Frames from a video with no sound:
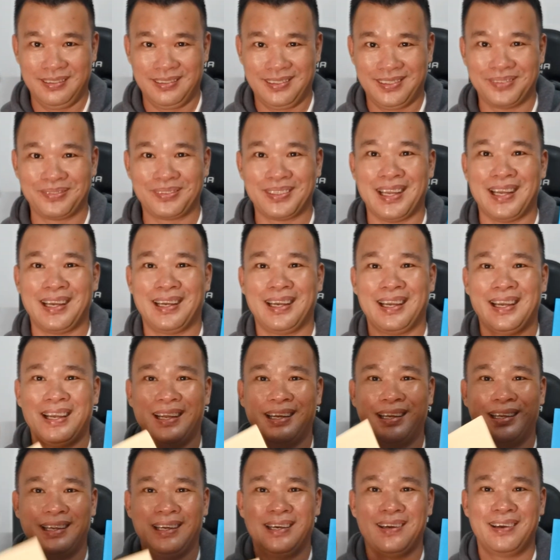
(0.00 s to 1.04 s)
chúng ta
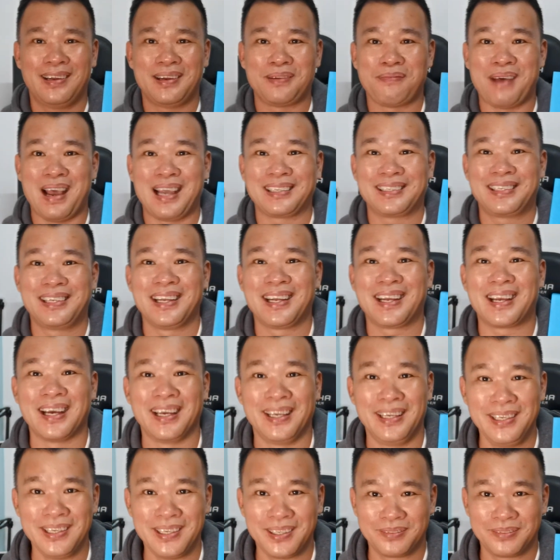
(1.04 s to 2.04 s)
hay nói là bạn tri kỷ